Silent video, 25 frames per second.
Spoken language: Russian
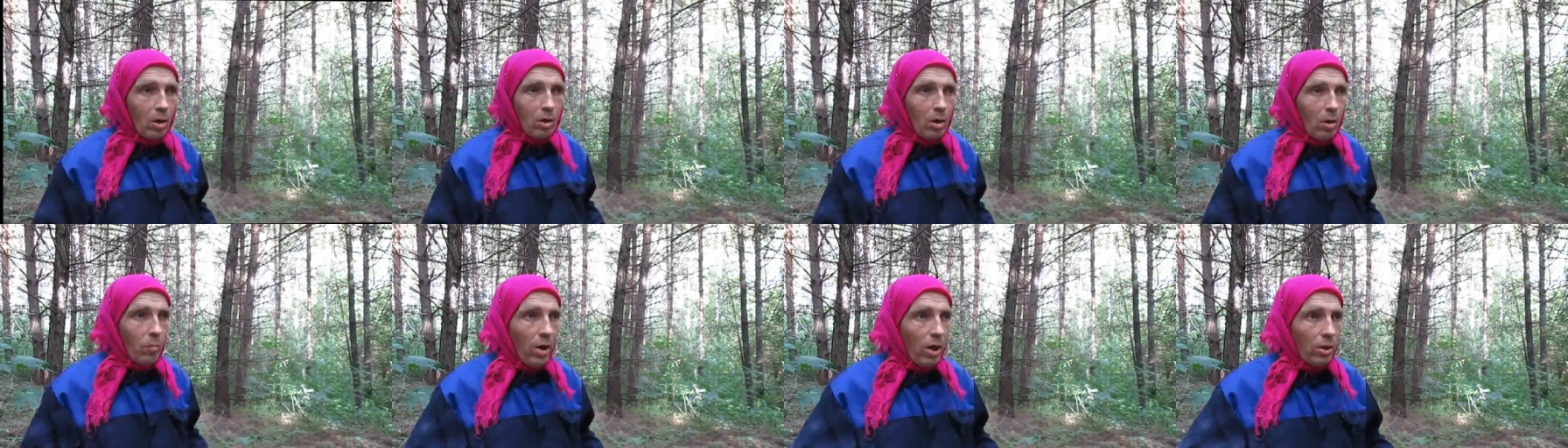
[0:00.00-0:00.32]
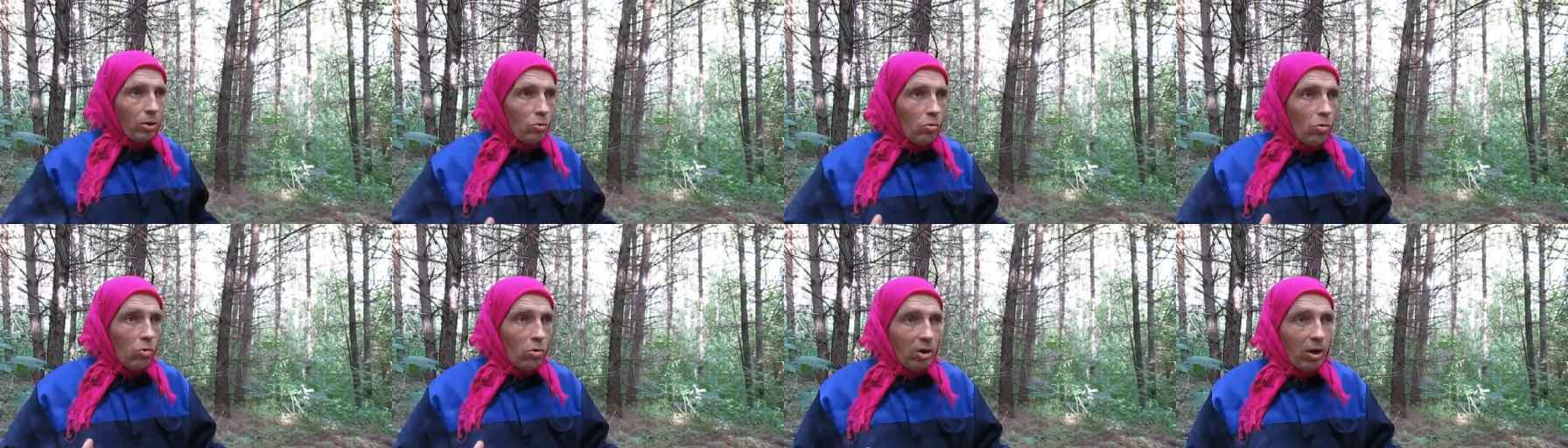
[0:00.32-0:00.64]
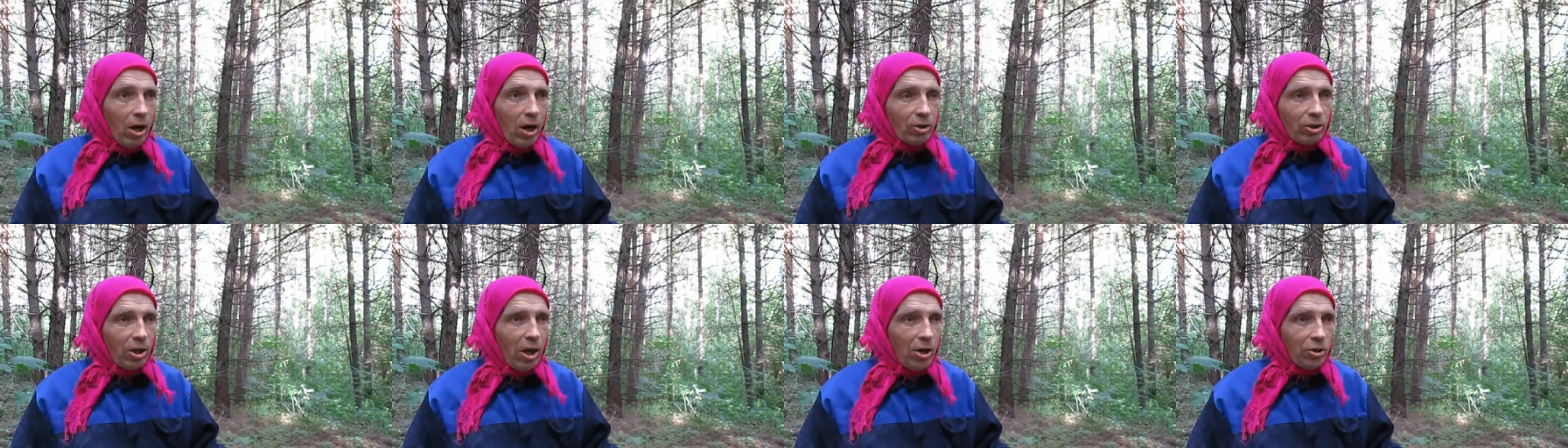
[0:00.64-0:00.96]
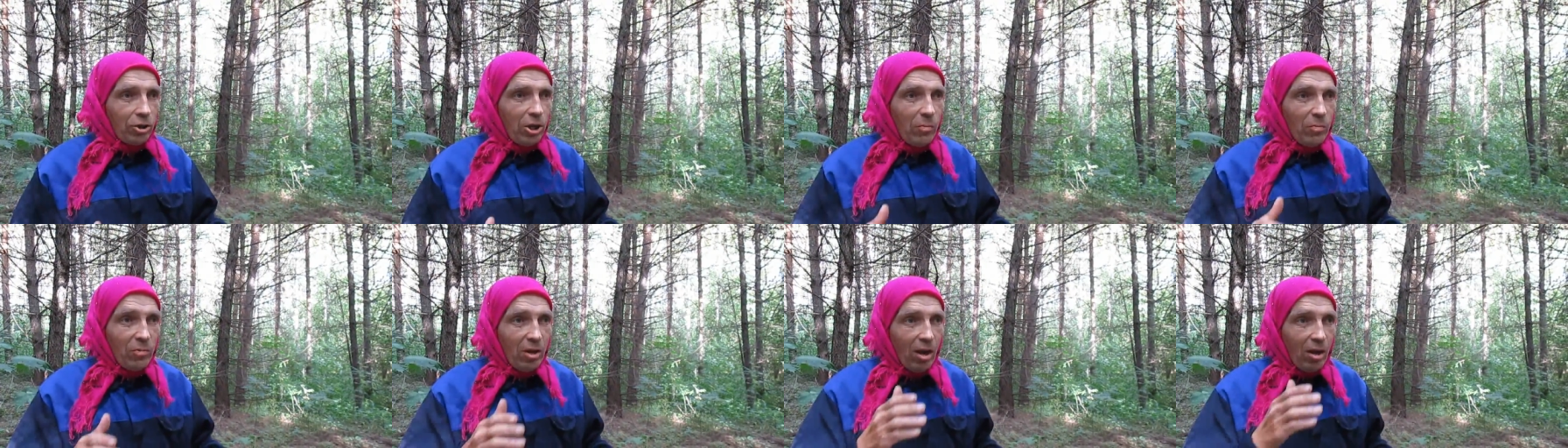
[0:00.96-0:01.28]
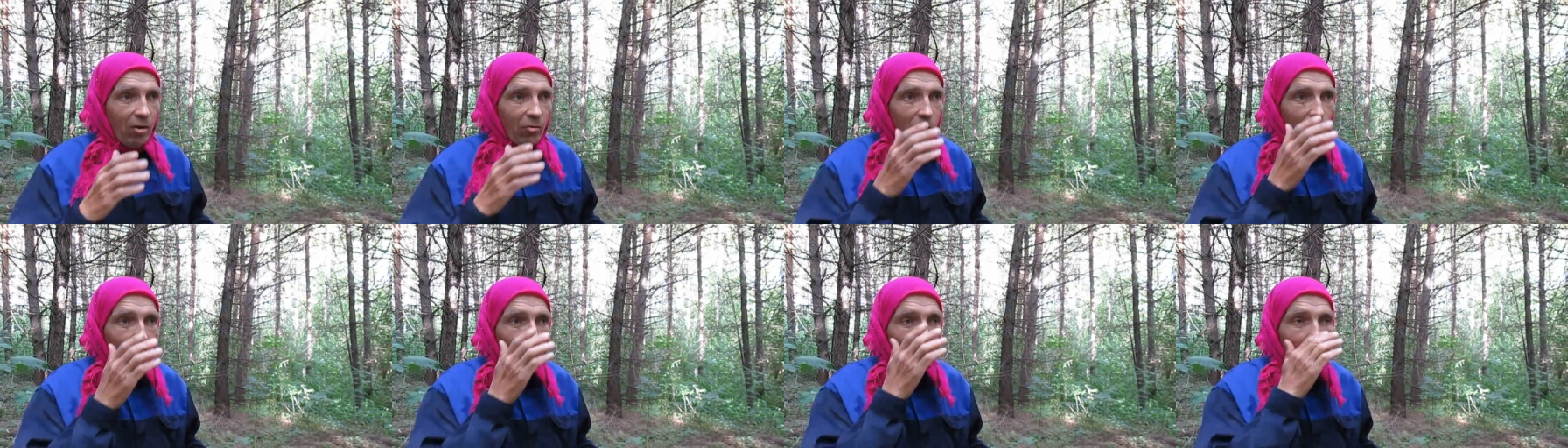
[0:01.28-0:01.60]
Петруха, скажи мне,
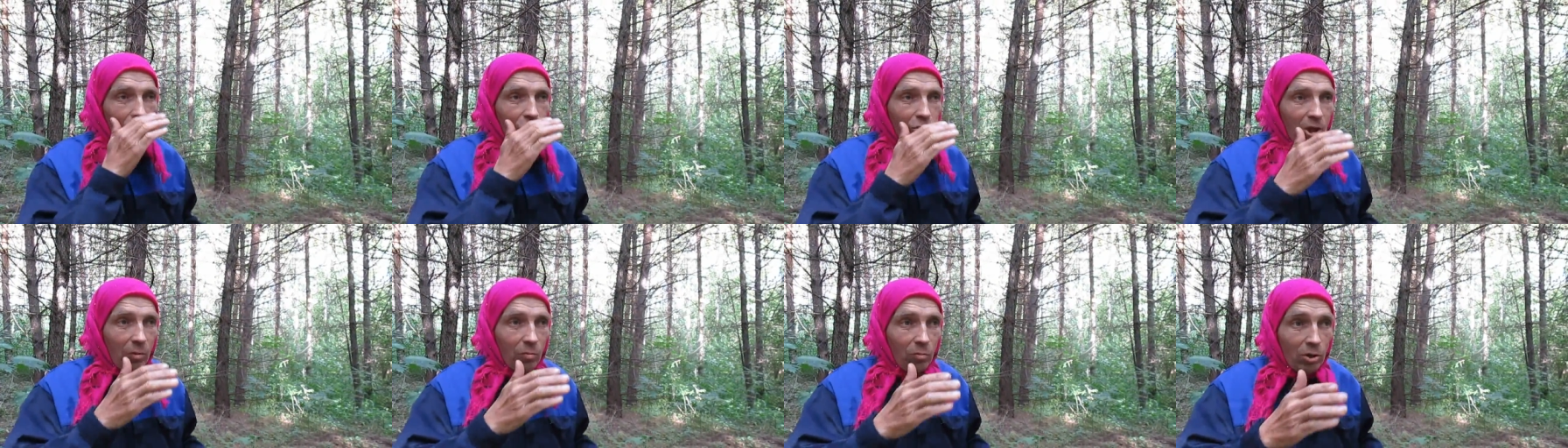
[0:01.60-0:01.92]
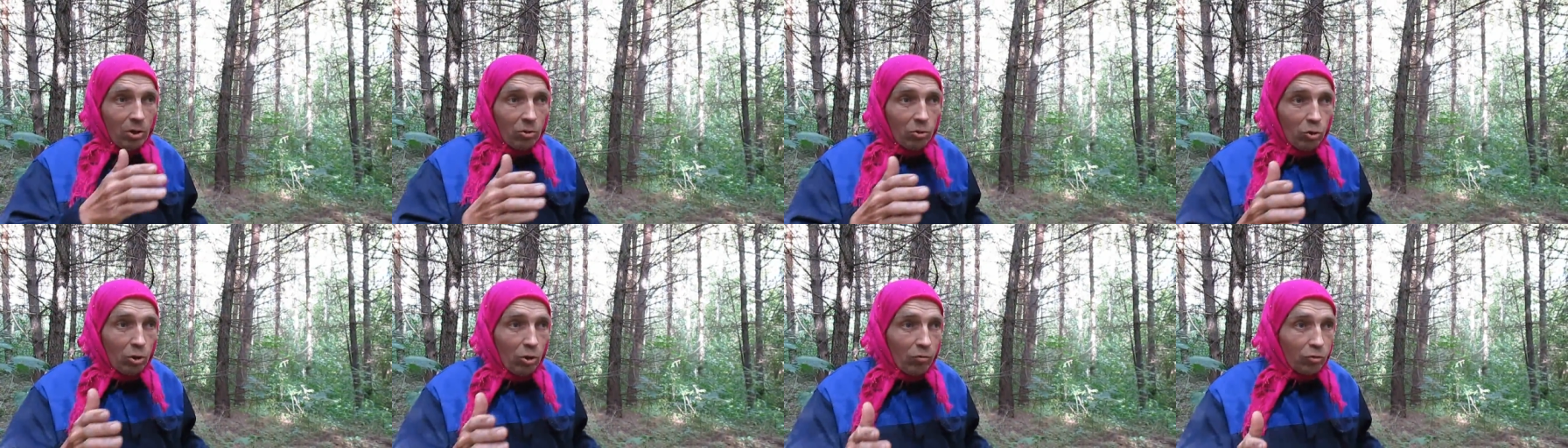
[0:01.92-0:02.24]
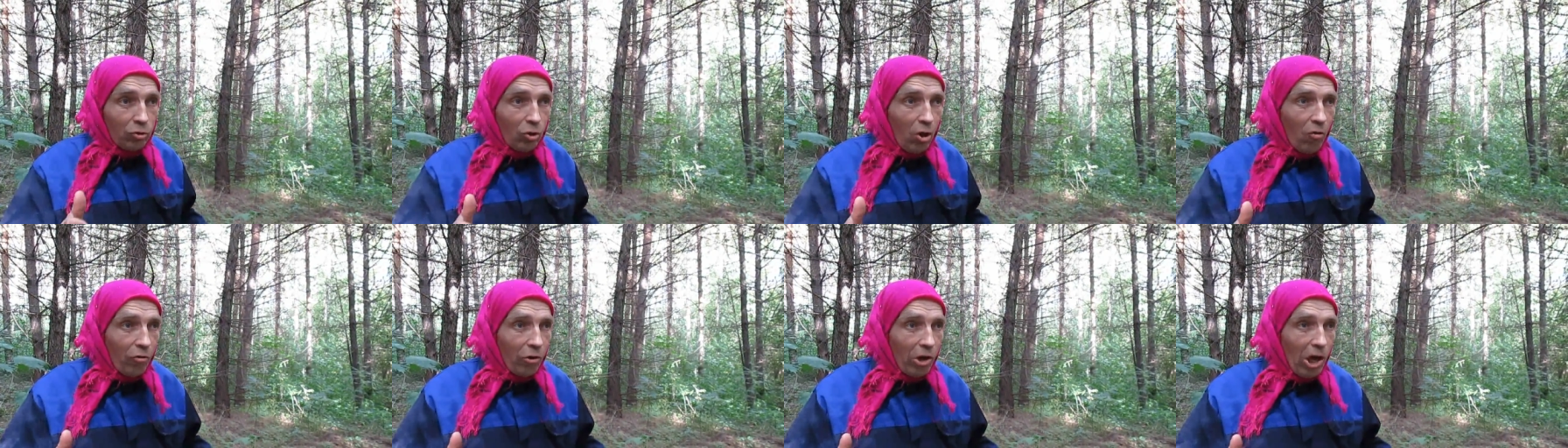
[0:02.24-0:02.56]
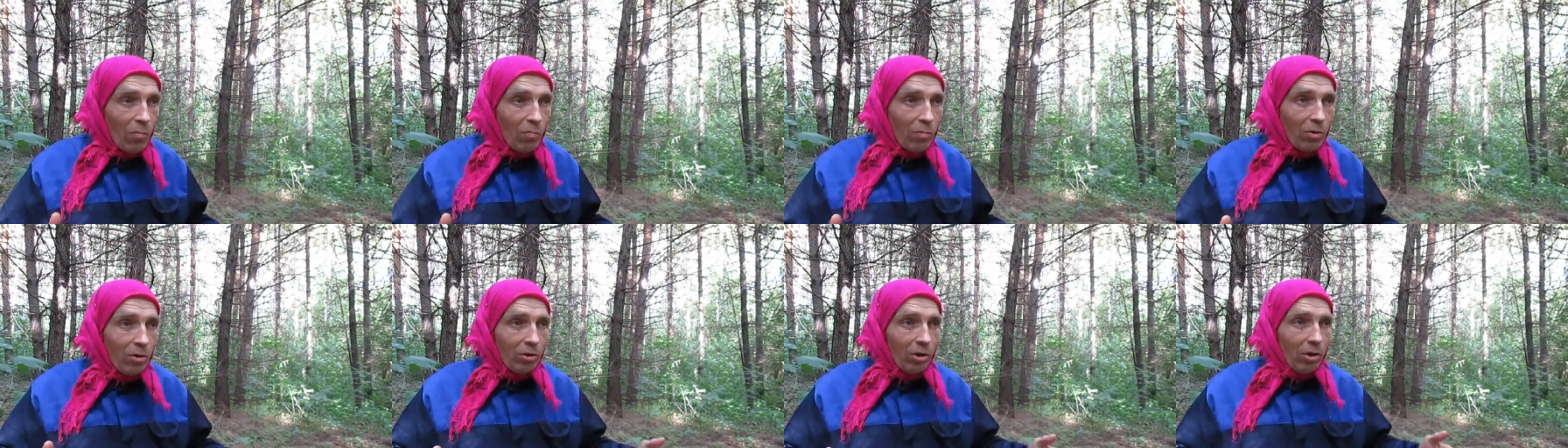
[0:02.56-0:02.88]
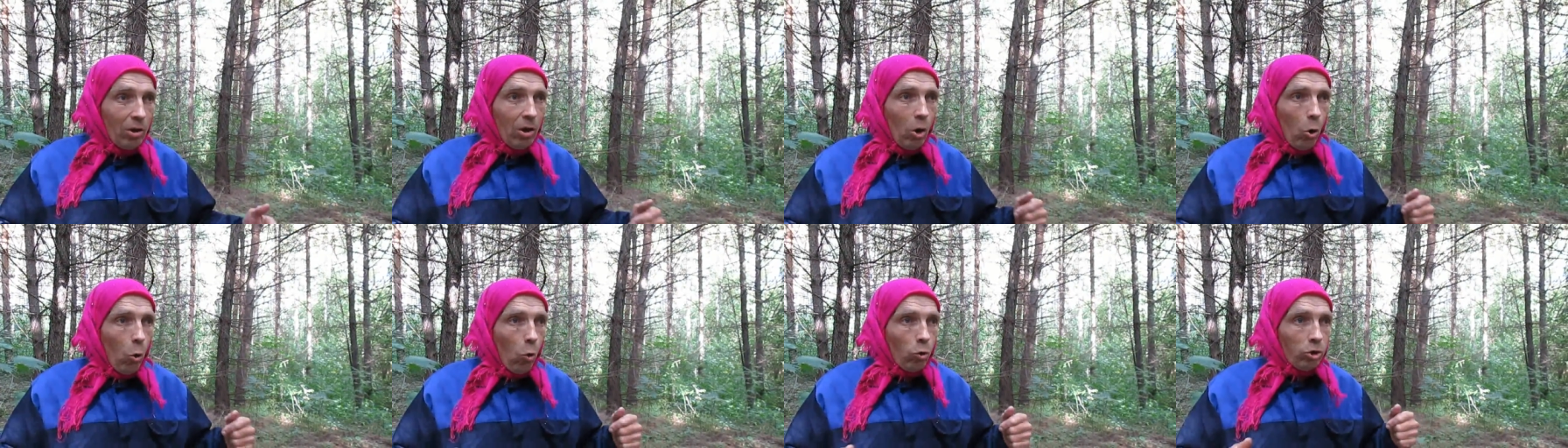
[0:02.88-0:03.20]
вот почему ты все время
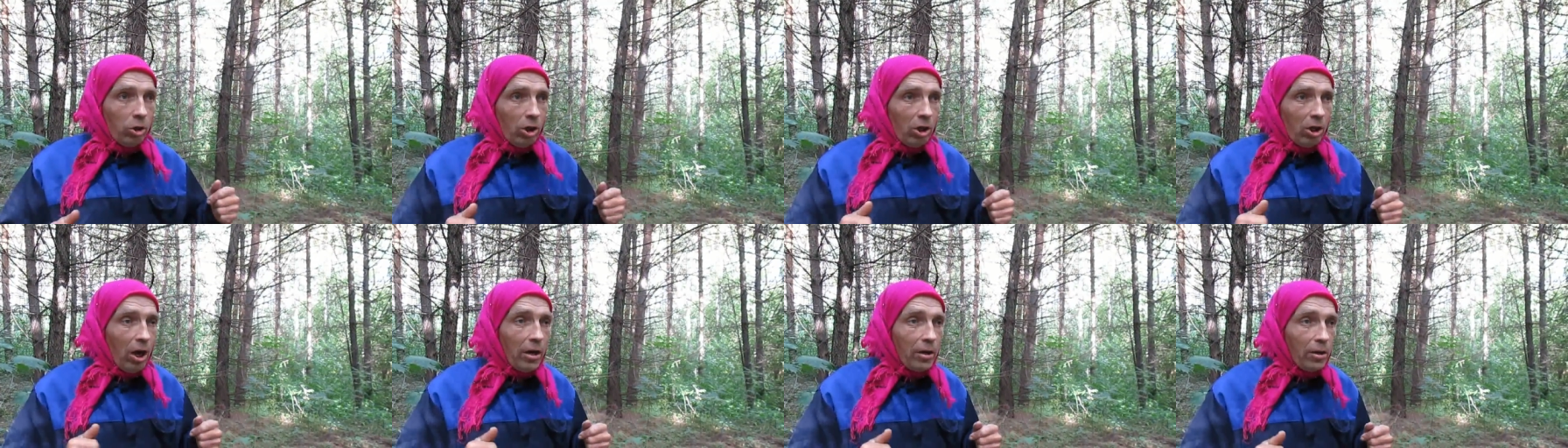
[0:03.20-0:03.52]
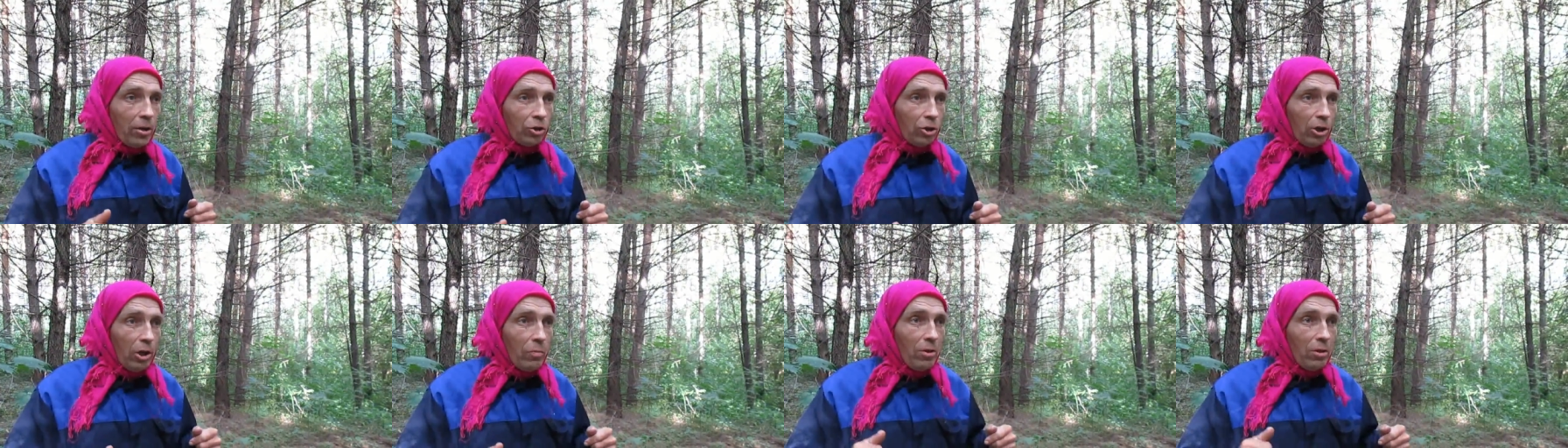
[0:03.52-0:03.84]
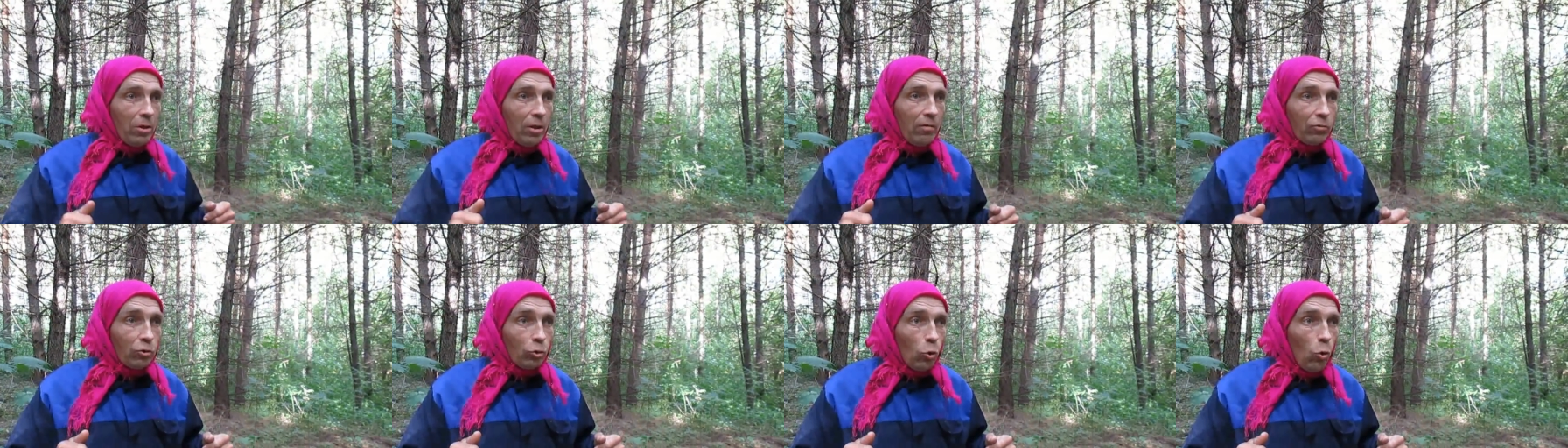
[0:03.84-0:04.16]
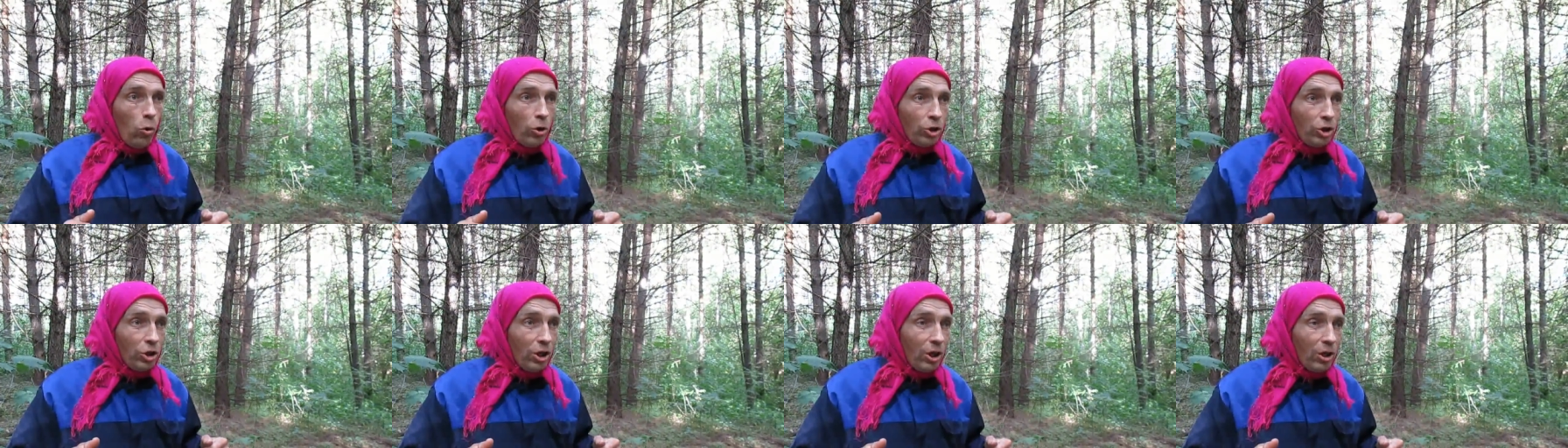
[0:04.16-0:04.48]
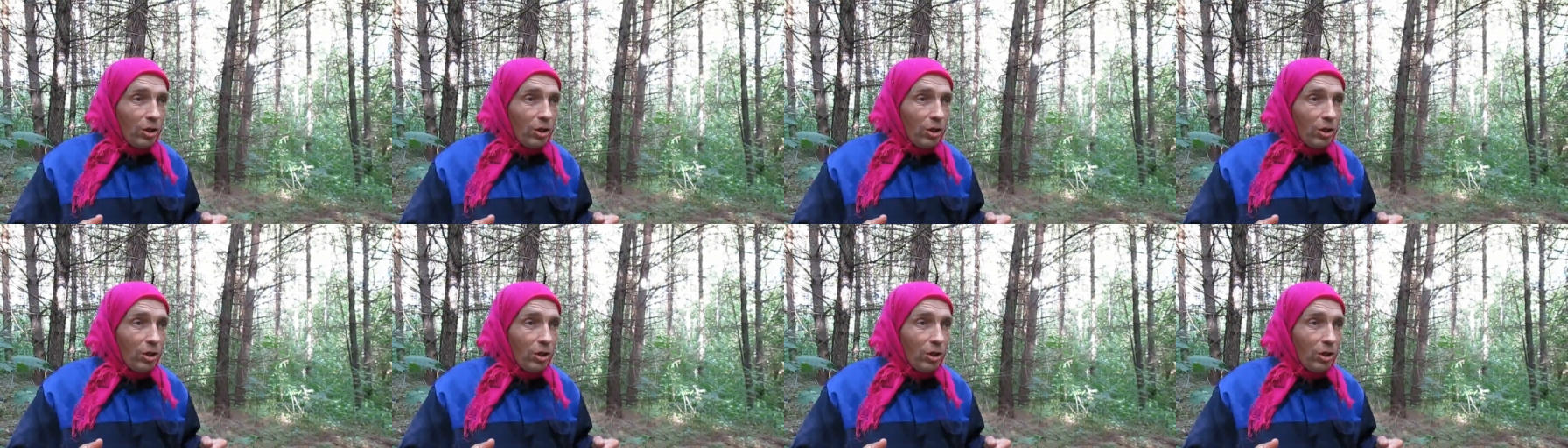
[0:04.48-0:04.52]
отдыхаешь именно в Сочи?